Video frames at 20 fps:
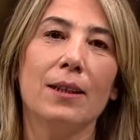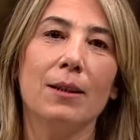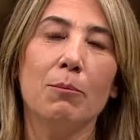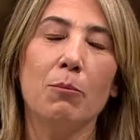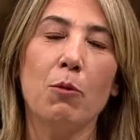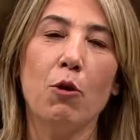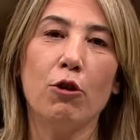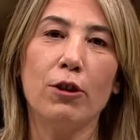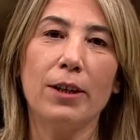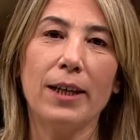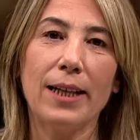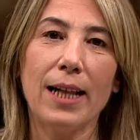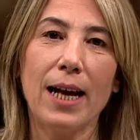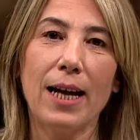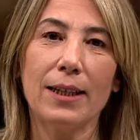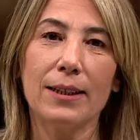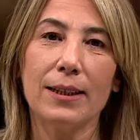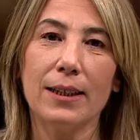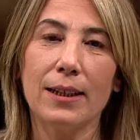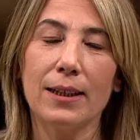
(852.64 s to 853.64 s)

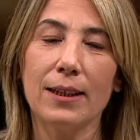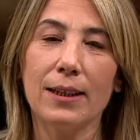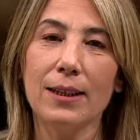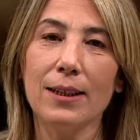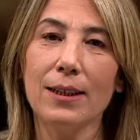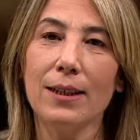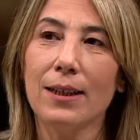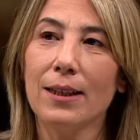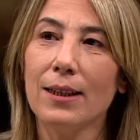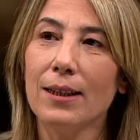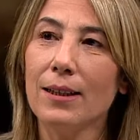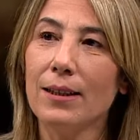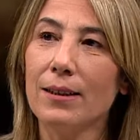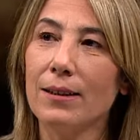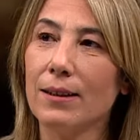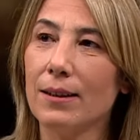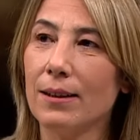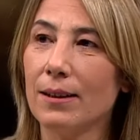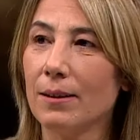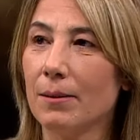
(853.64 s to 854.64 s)
bölgelerdeki
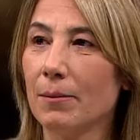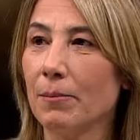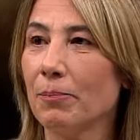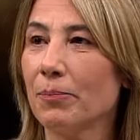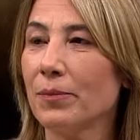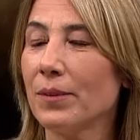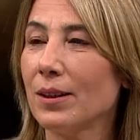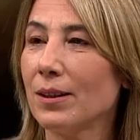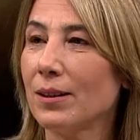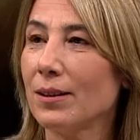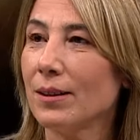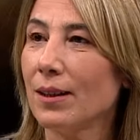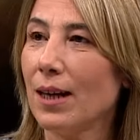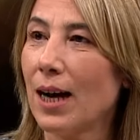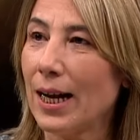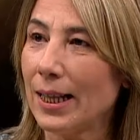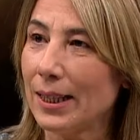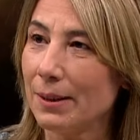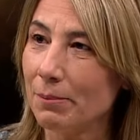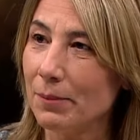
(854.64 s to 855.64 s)
e, e,
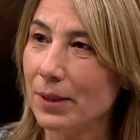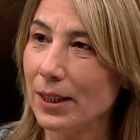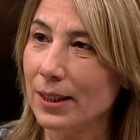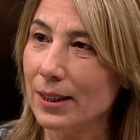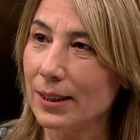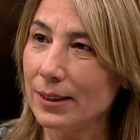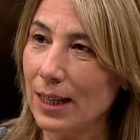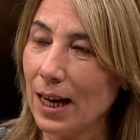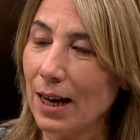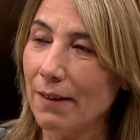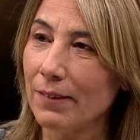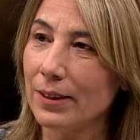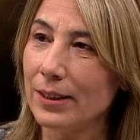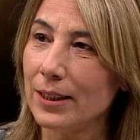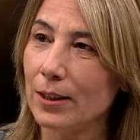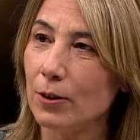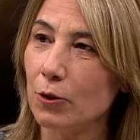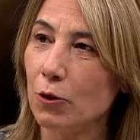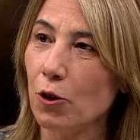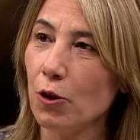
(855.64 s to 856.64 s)
alimleri
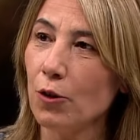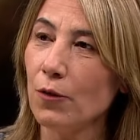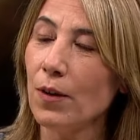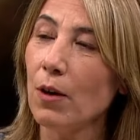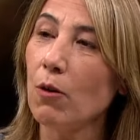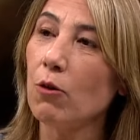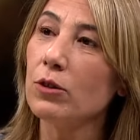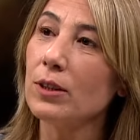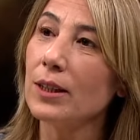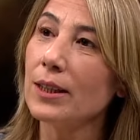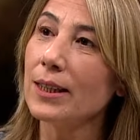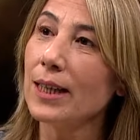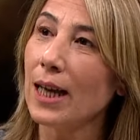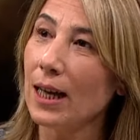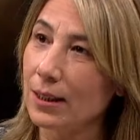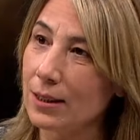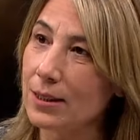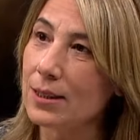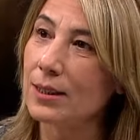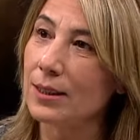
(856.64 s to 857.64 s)
davet ediyor ve onları
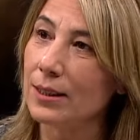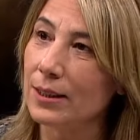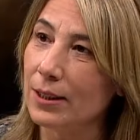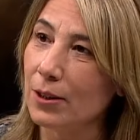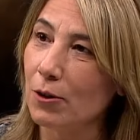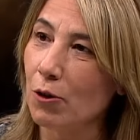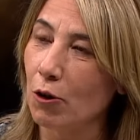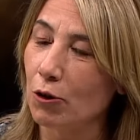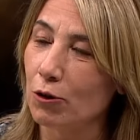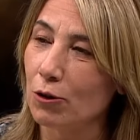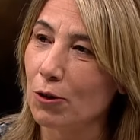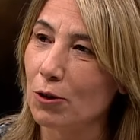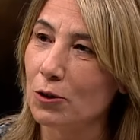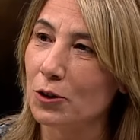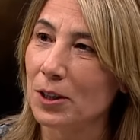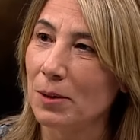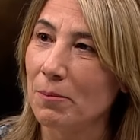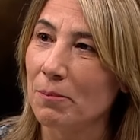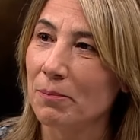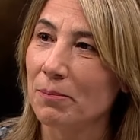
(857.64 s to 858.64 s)
kendisi dinliyor
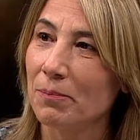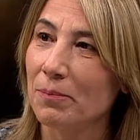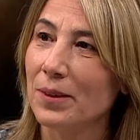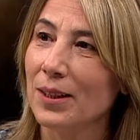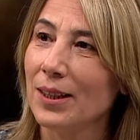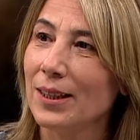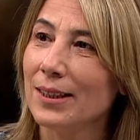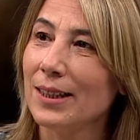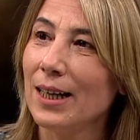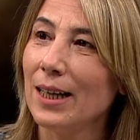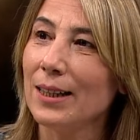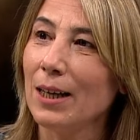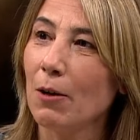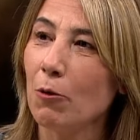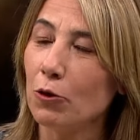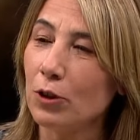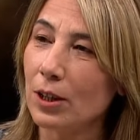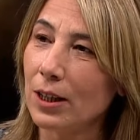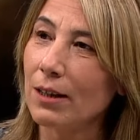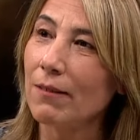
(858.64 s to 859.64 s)
hocam. Yani
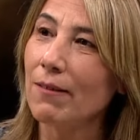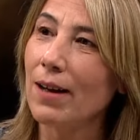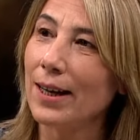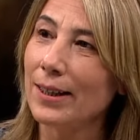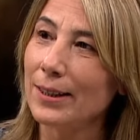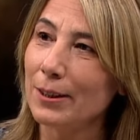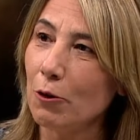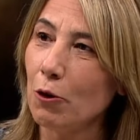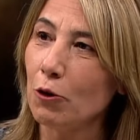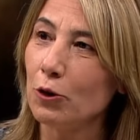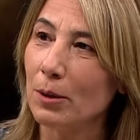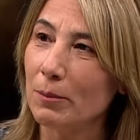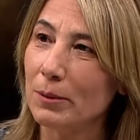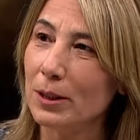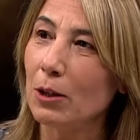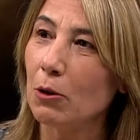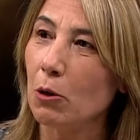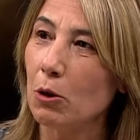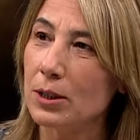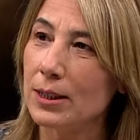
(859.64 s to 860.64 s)
onlara verdiği önemi
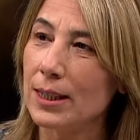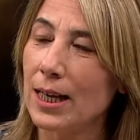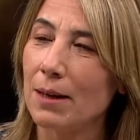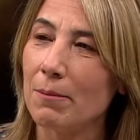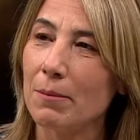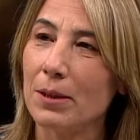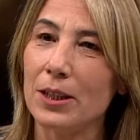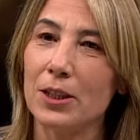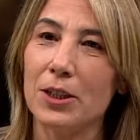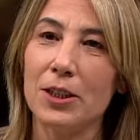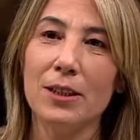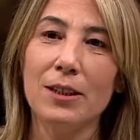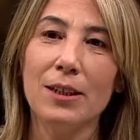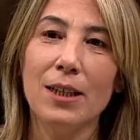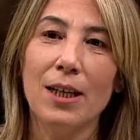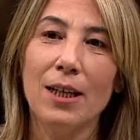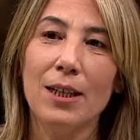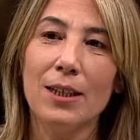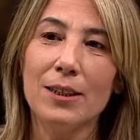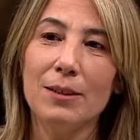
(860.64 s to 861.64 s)
de göstermek için.
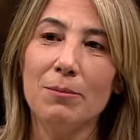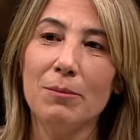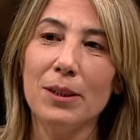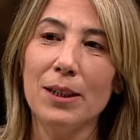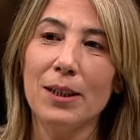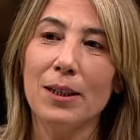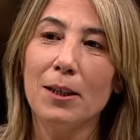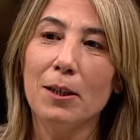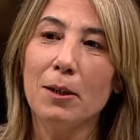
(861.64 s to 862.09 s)
Şimdi